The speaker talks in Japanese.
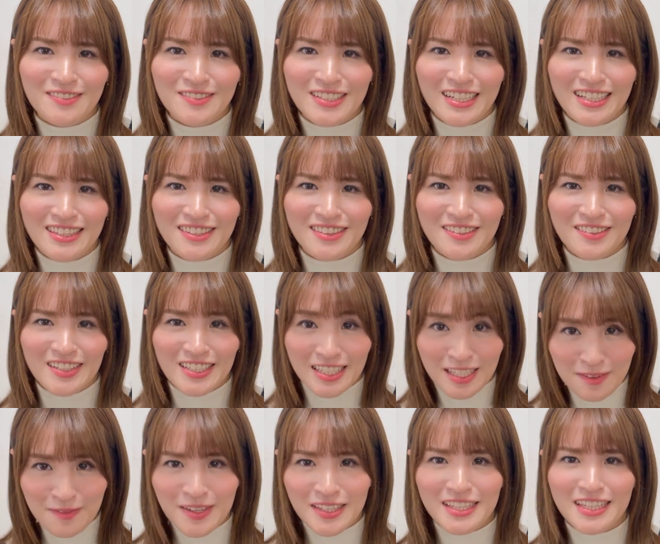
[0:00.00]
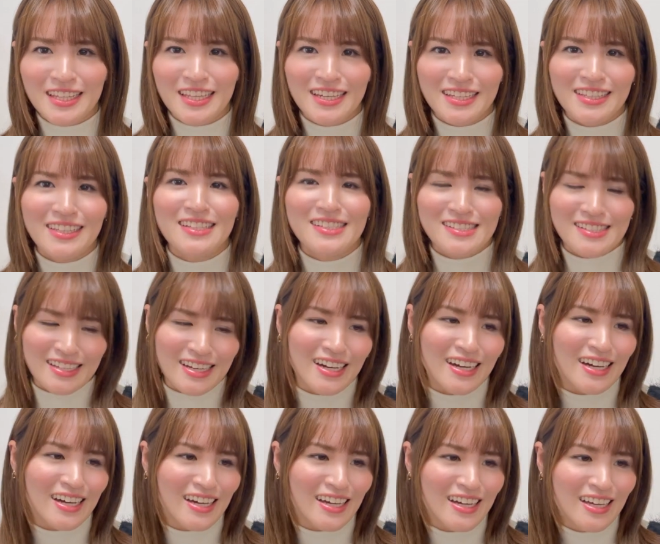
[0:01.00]
ぶかっていうのは決めてないんです
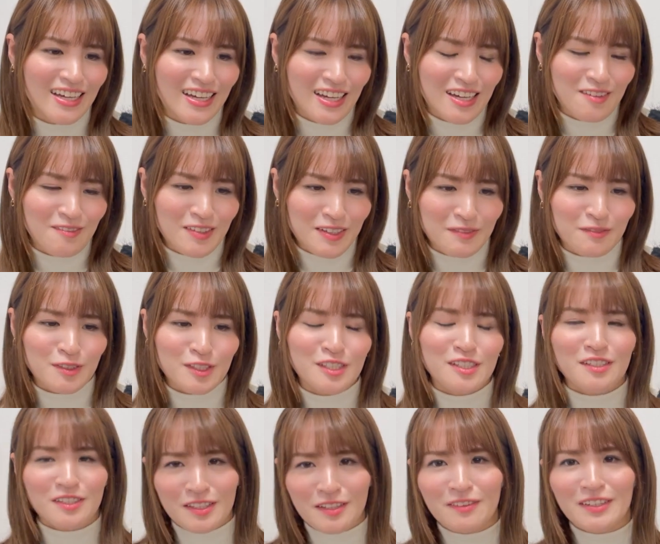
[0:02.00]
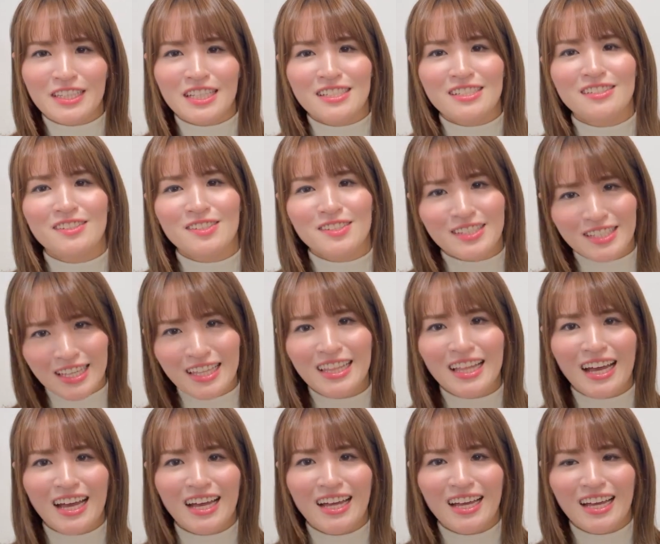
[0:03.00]
が、まあ、もちろんね私の好き
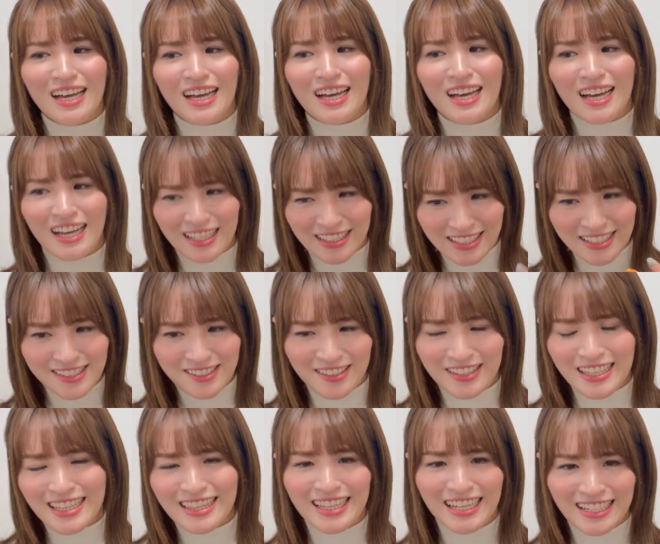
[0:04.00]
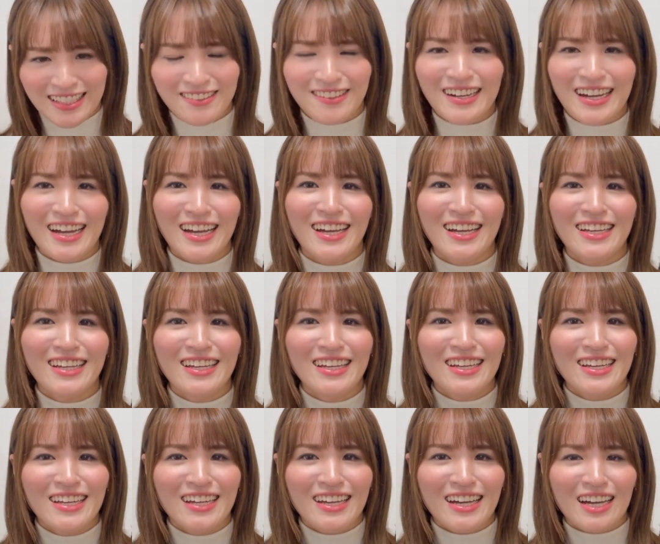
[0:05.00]
なアーティストだった
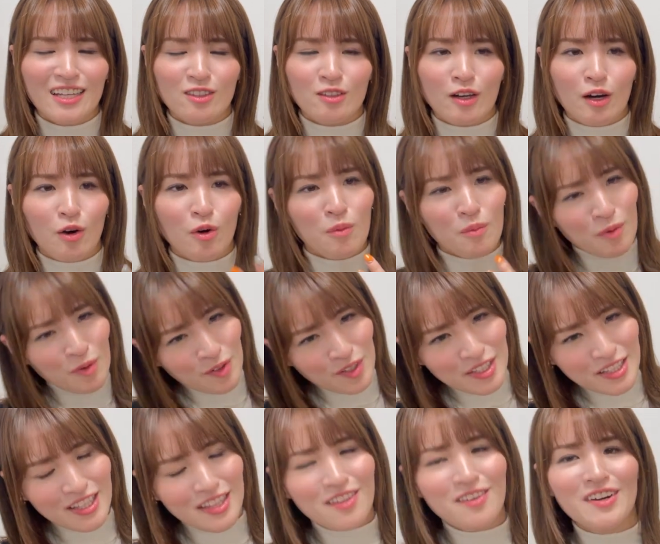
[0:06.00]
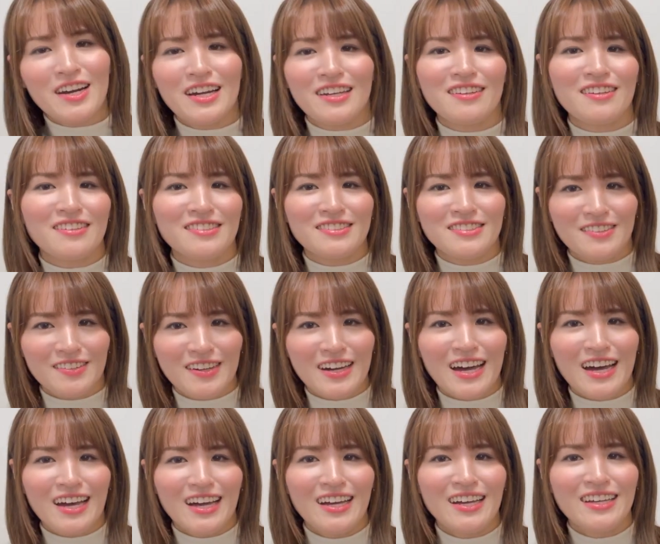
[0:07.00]
りとかあとは思い出の楽曲とか
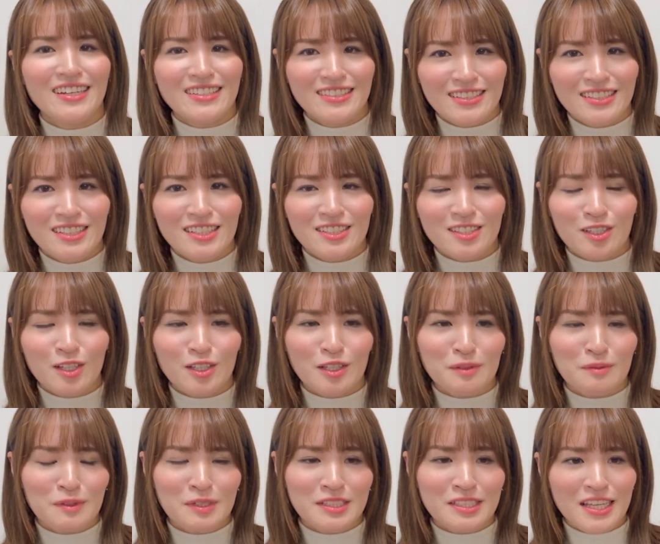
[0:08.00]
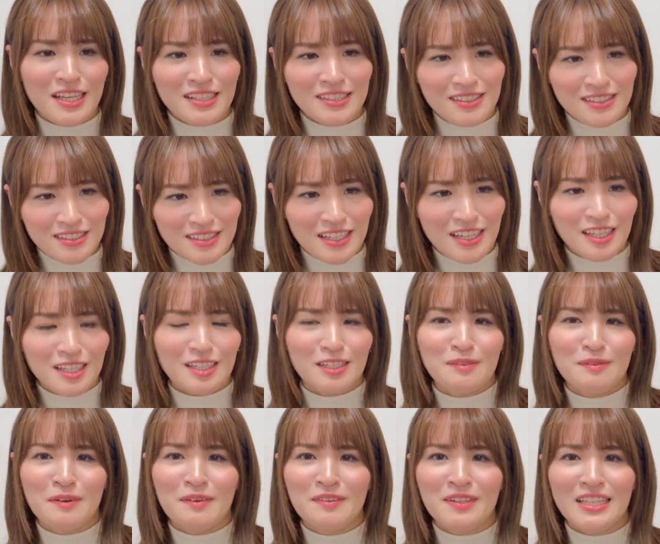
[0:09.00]
それとも全然
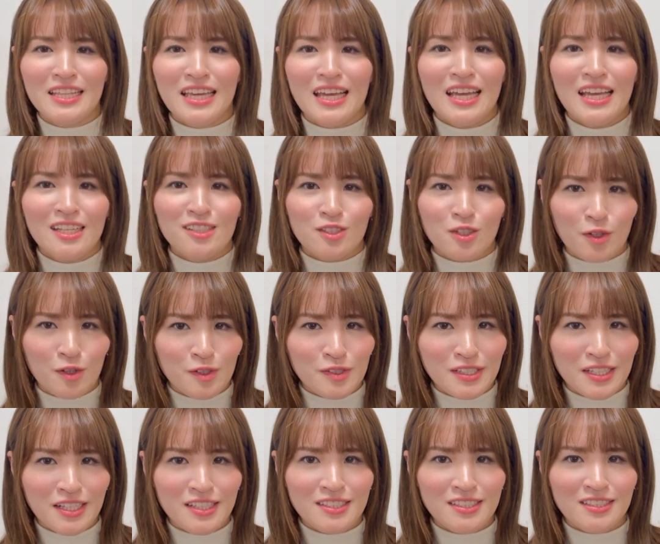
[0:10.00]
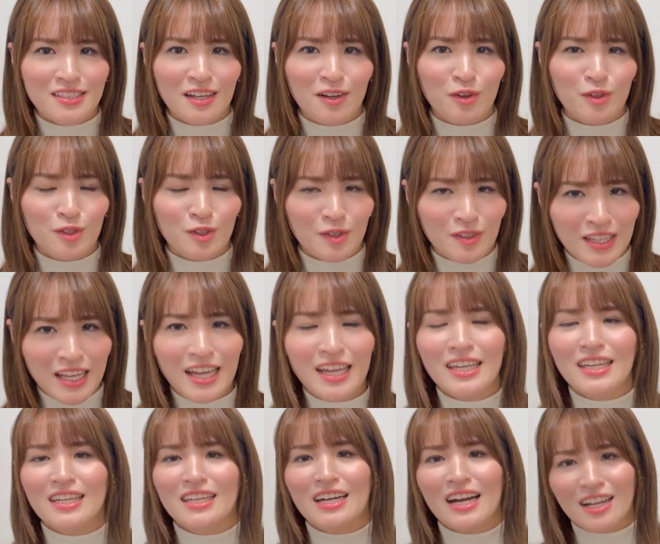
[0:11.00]
今まで挑戦したことな
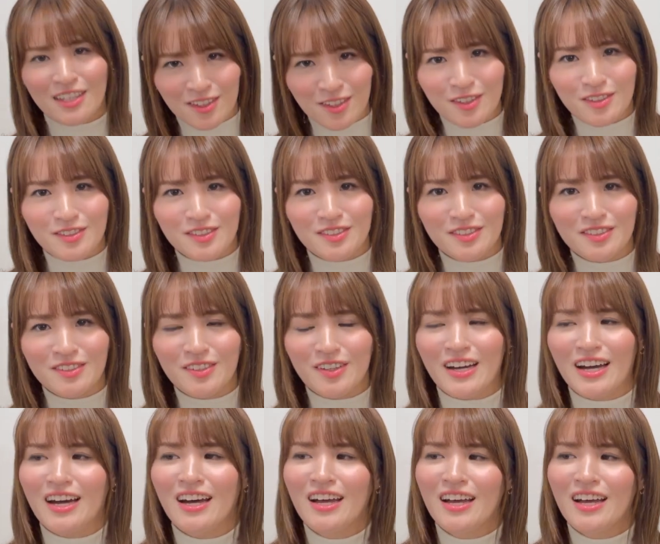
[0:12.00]
い楽曲とか